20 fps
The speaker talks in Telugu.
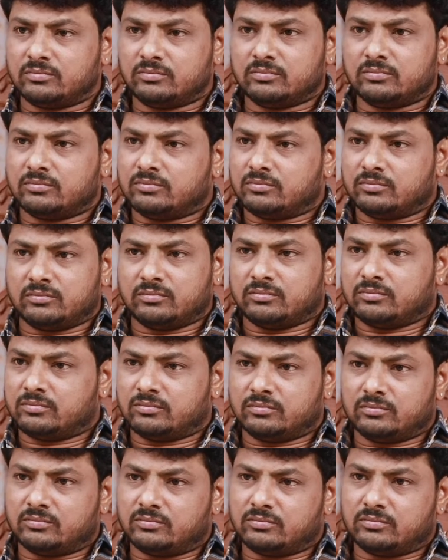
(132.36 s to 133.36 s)
పండించడం కదా అప్పుడు
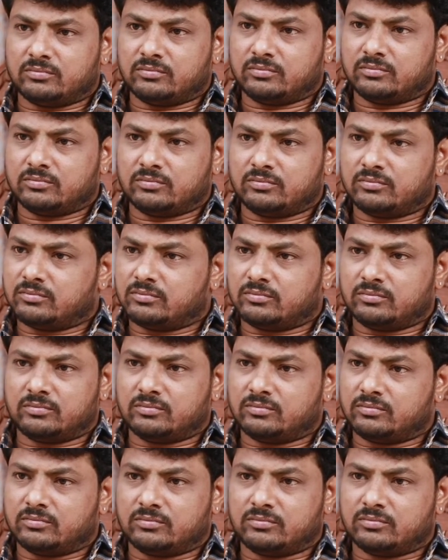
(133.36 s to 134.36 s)
ఎక్కువ నూక
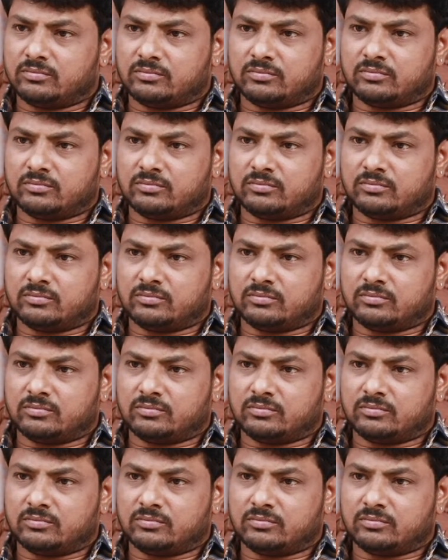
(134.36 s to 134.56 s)
వస్తుంది